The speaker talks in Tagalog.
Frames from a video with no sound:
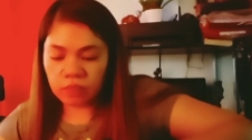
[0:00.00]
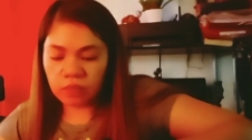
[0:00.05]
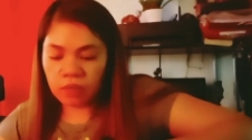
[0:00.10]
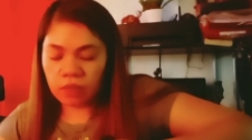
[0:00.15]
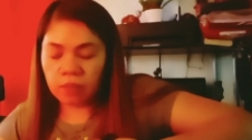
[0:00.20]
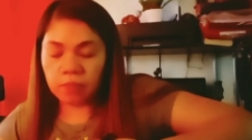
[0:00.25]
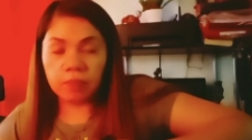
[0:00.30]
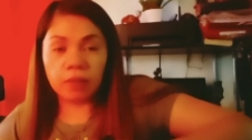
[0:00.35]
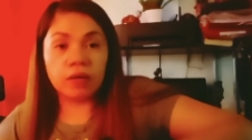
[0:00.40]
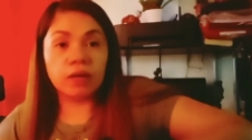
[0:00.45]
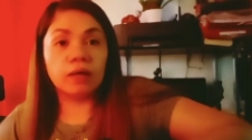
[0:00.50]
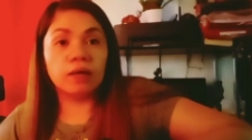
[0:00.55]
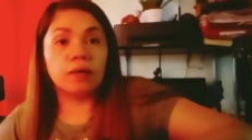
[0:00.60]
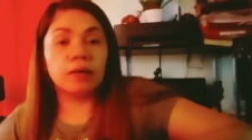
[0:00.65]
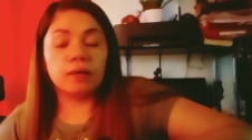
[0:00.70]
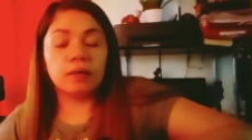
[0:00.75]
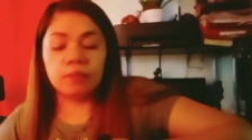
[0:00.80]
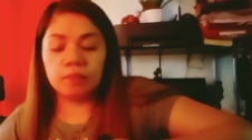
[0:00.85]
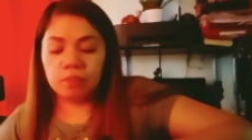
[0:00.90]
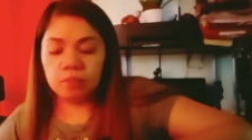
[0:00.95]
Para
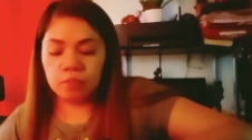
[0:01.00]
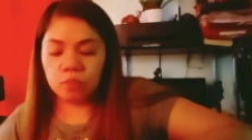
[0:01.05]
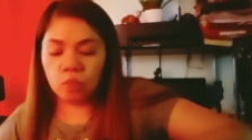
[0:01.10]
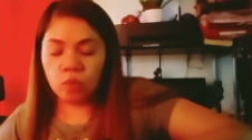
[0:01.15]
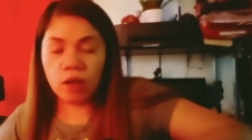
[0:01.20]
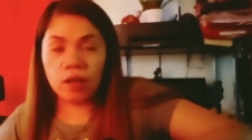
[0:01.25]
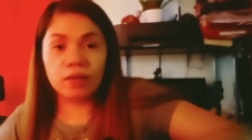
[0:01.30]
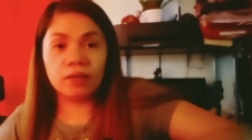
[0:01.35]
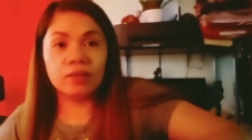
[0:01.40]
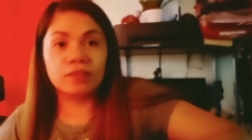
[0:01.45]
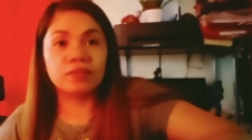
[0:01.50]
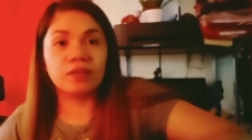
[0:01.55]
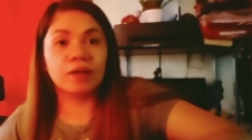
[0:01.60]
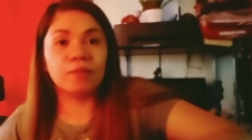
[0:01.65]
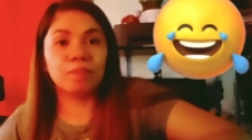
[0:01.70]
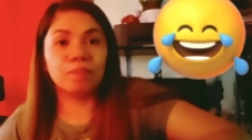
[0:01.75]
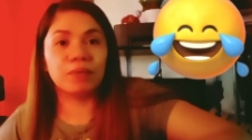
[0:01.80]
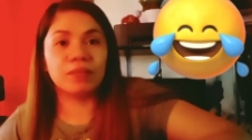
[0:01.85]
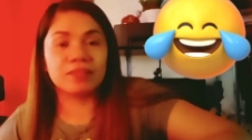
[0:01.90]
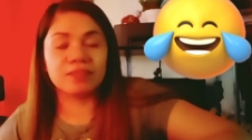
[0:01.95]
mukha na siyang
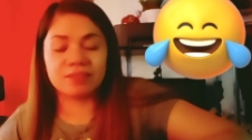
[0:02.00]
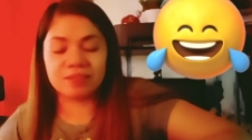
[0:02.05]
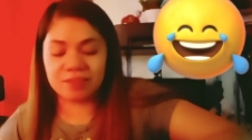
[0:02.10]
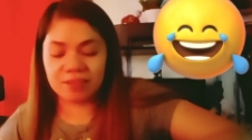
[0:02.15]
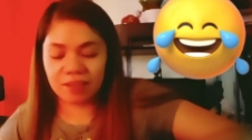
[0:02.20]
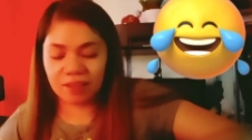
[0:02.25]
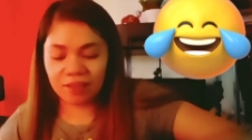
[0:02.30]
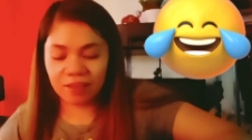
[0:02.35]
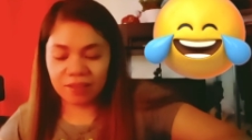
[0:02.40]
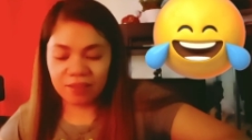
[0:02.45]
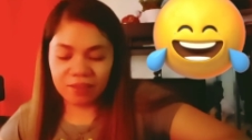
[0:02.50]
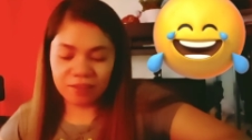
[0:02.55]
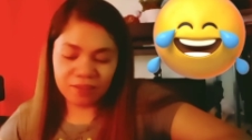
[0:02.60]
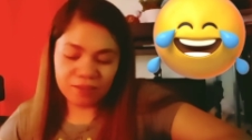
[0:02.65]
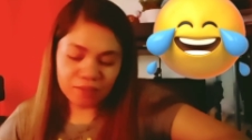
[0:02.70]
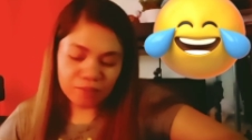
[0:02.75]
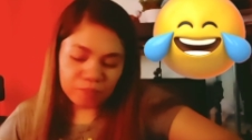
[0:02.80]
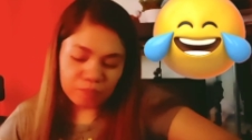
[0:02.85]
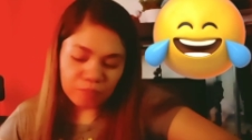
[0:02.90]
pizza Pag